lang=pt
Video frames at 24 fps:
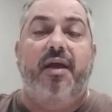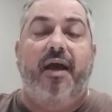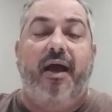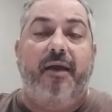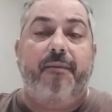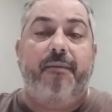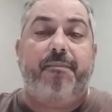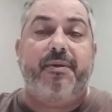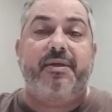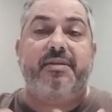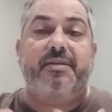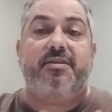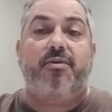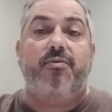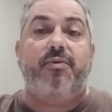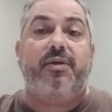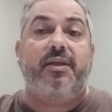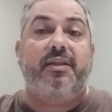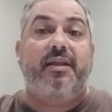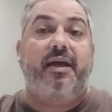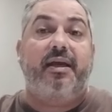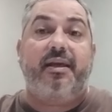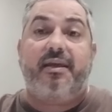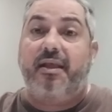A impressão
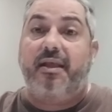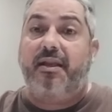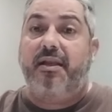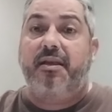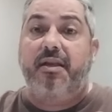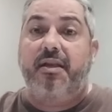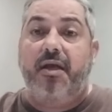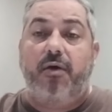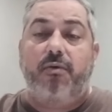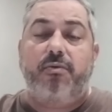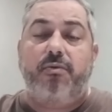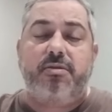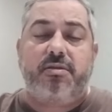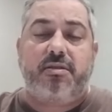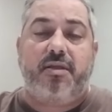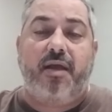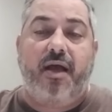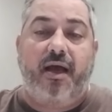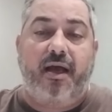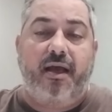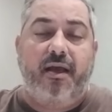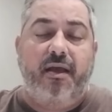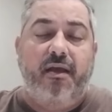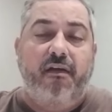que dá é que ele não
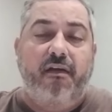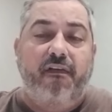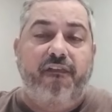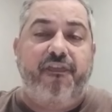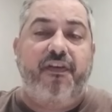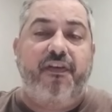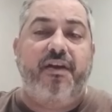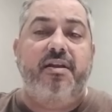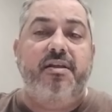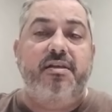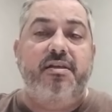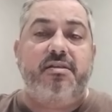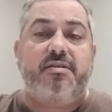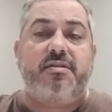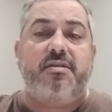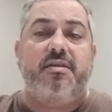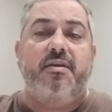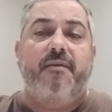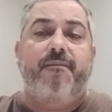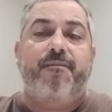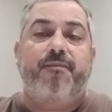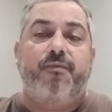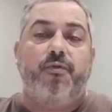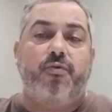está
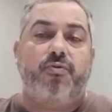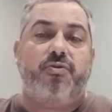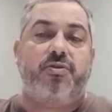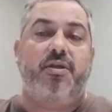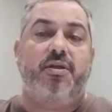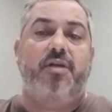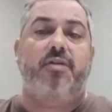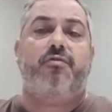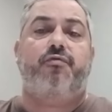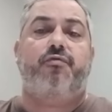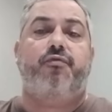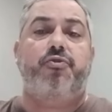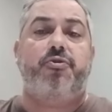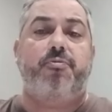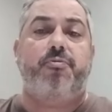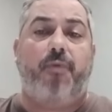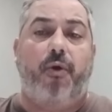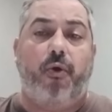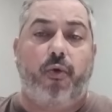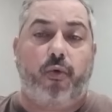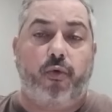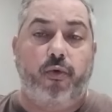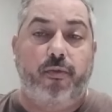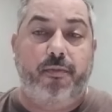feliz no Santos
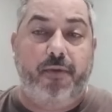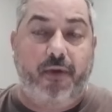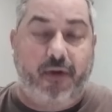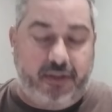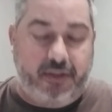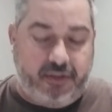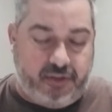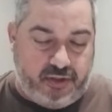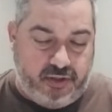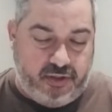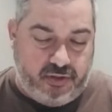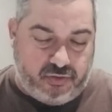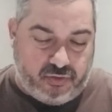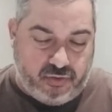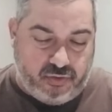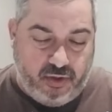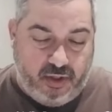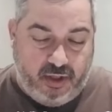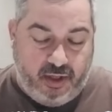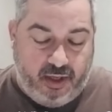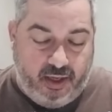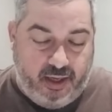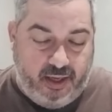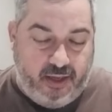Futebol Clube. Eu acho que isso
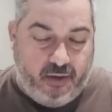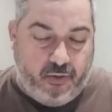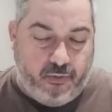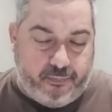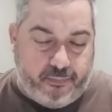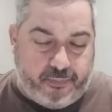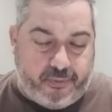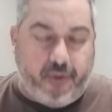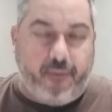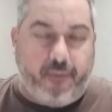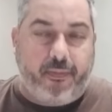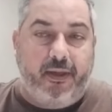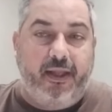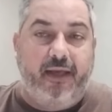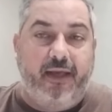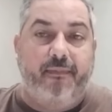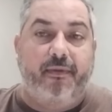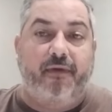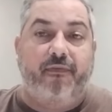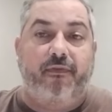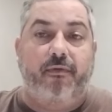é um problema.